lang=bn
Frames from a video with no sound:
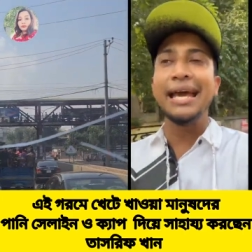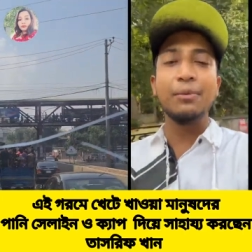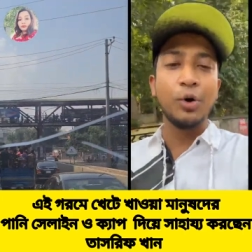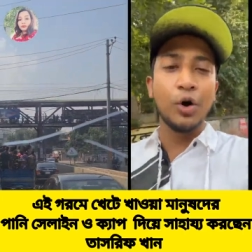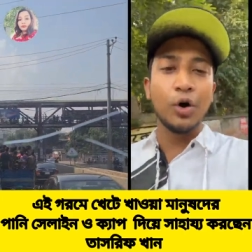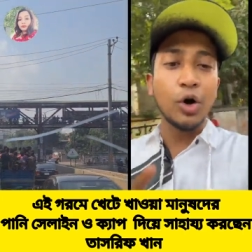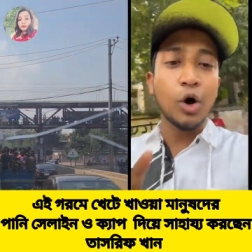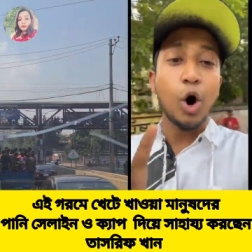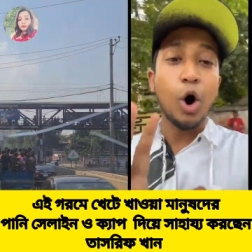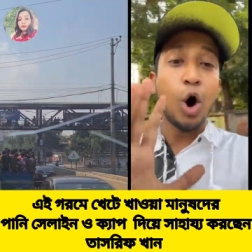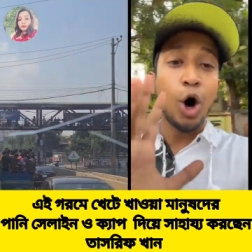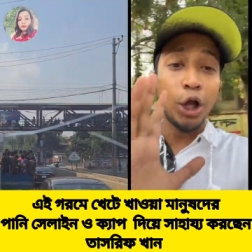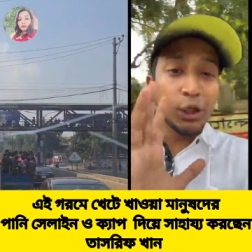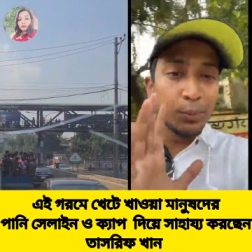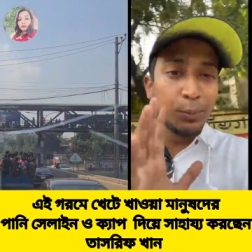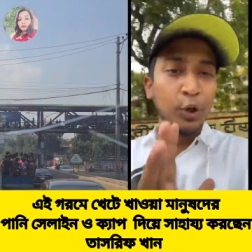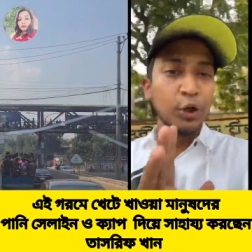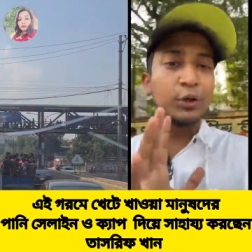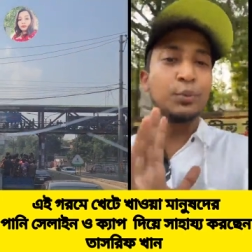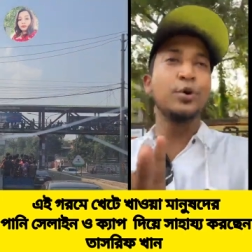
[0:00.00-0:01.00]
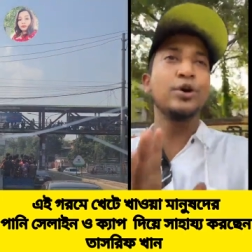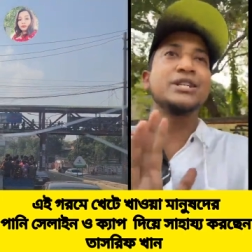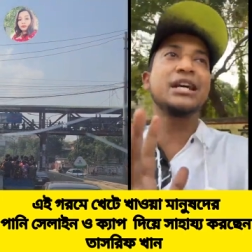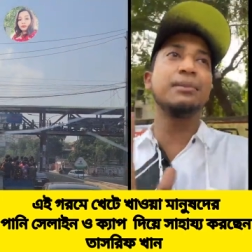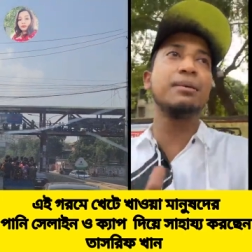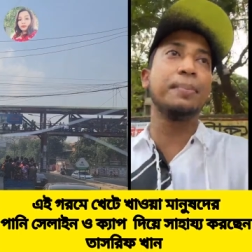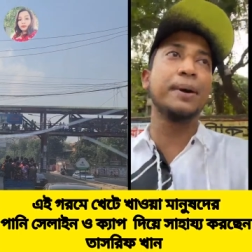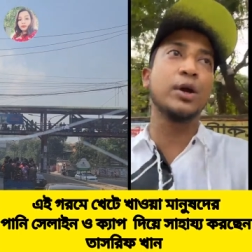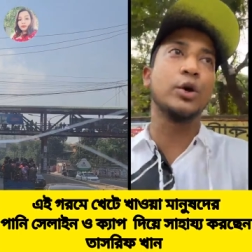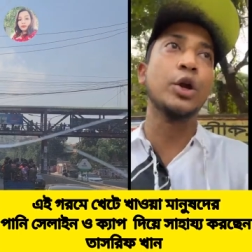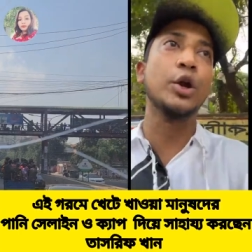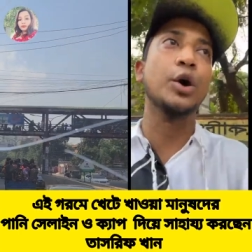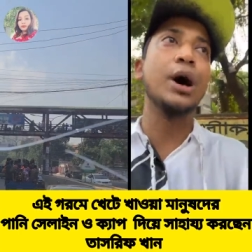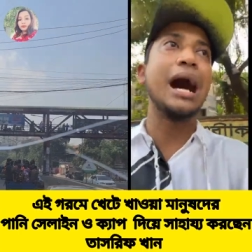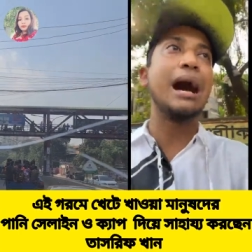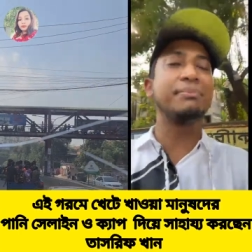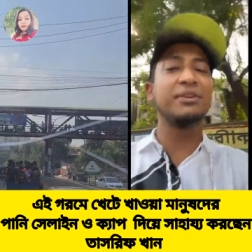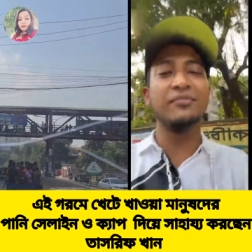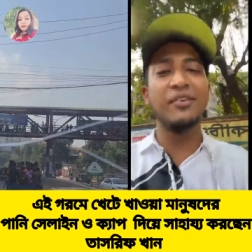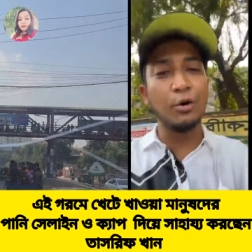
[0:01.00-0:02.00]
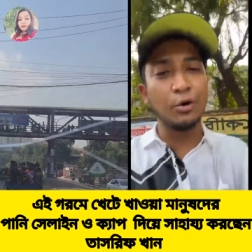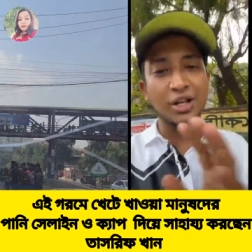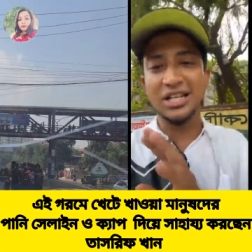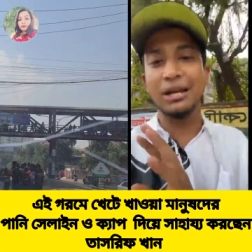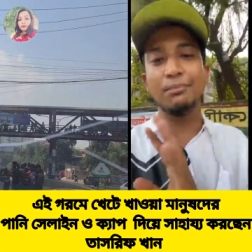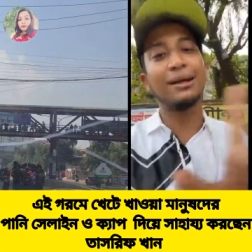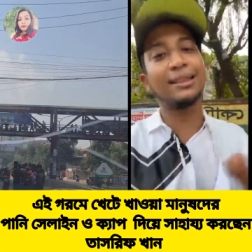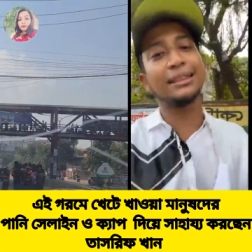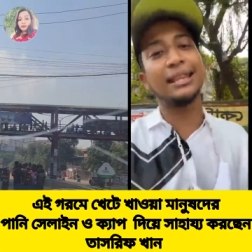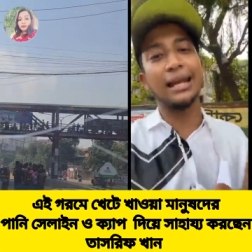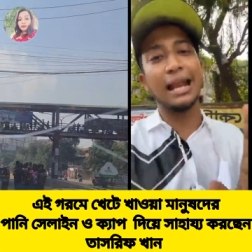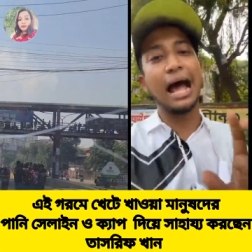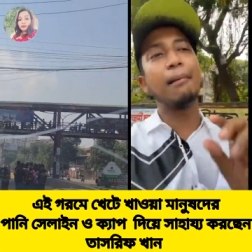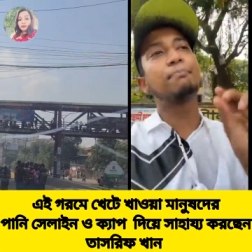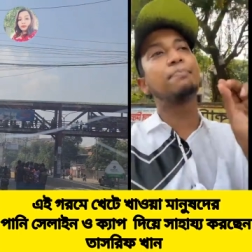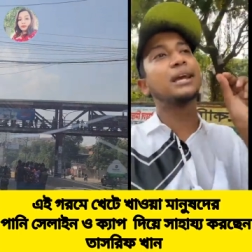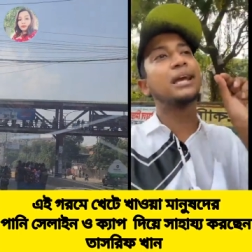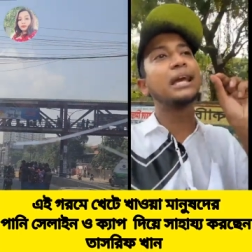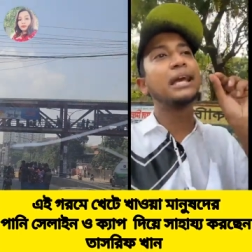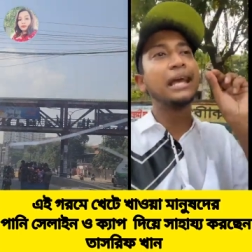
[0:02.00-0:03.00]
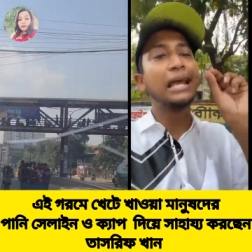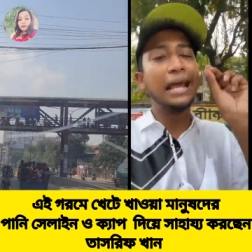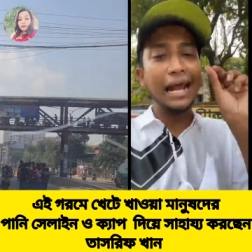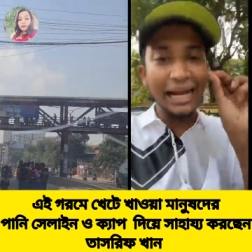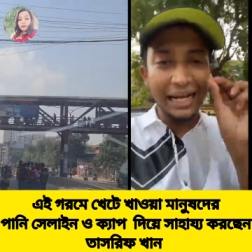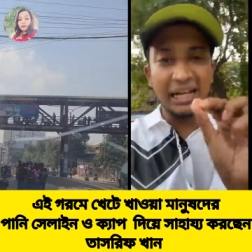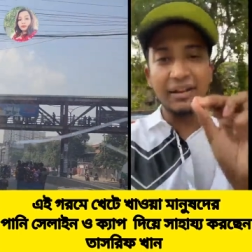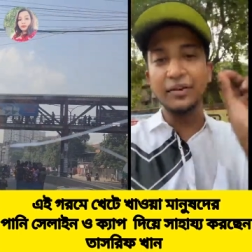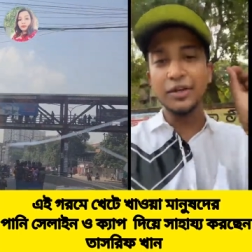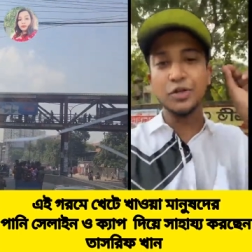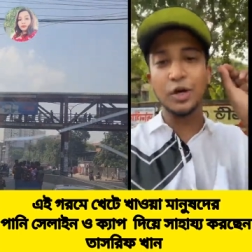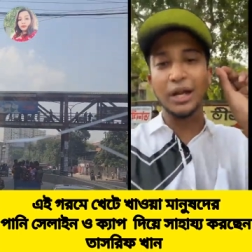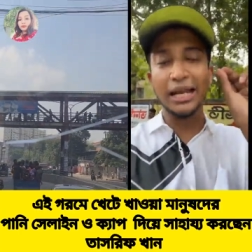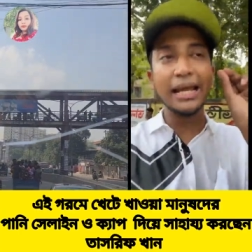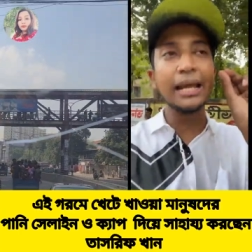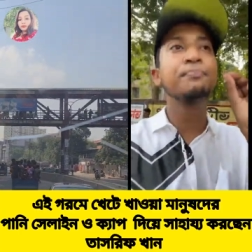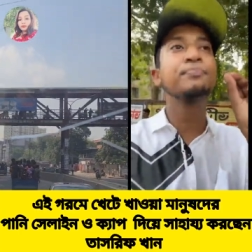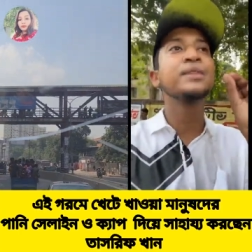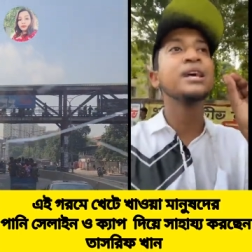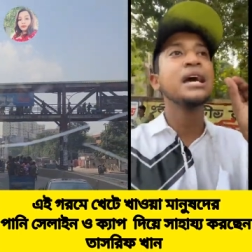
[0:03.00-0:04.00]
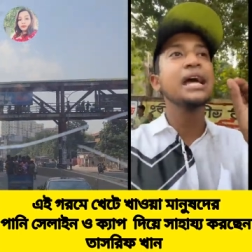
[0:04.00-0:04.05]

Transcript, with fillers: এবং অদ্ভুত মজার ব্যাপার হইলো আপনি ফাউন্ডেশন বাদ দেন আপনি ইন্ডিভিজুয়ালি